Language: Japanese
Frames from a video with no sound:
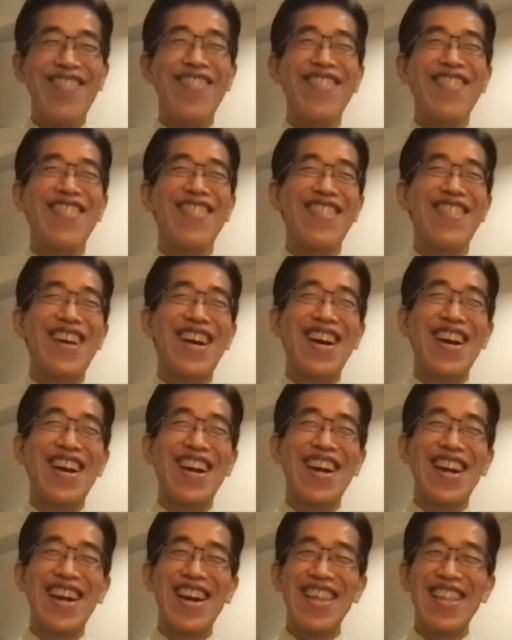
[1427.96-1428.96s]
もうなん
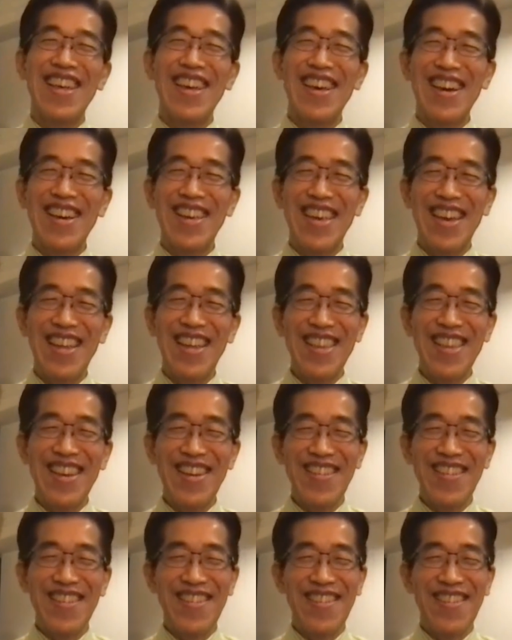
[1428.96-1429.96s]
かな、嫌にな
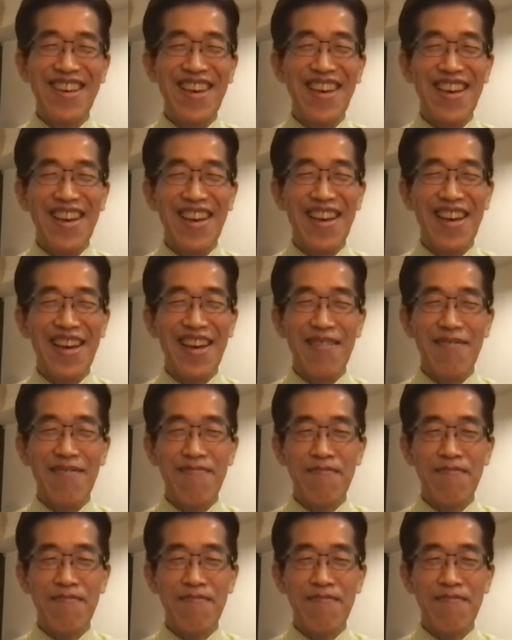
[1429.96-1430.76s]
るよな。